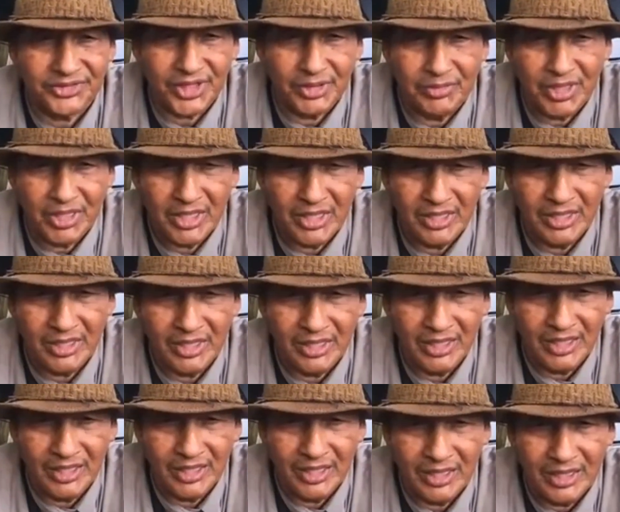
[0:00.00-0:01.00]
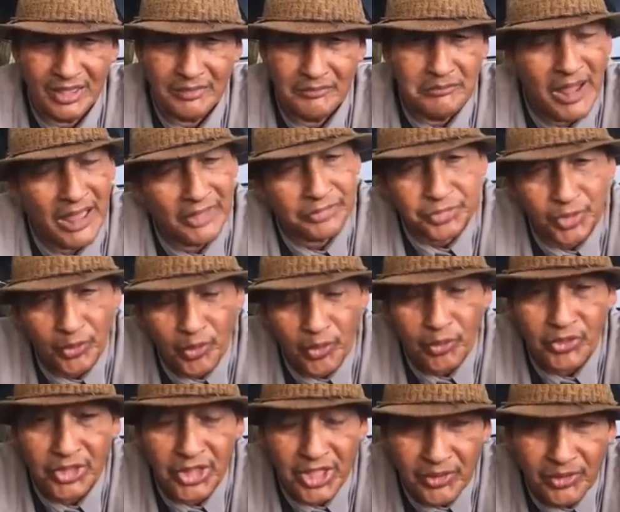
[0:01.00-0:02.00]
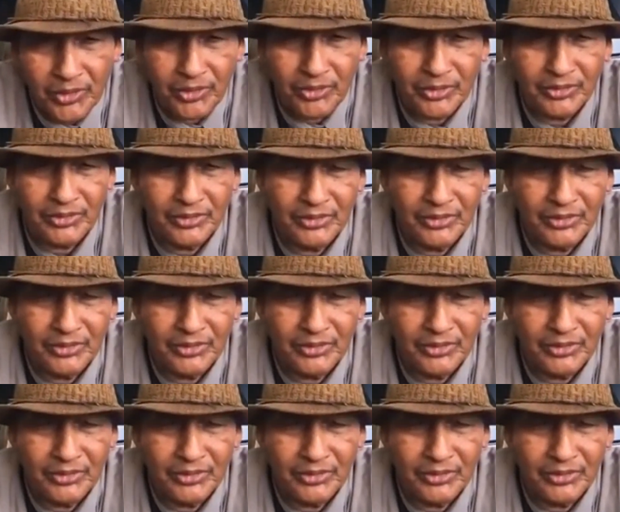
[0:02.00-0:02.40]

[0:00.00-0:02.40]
se me mató un hijo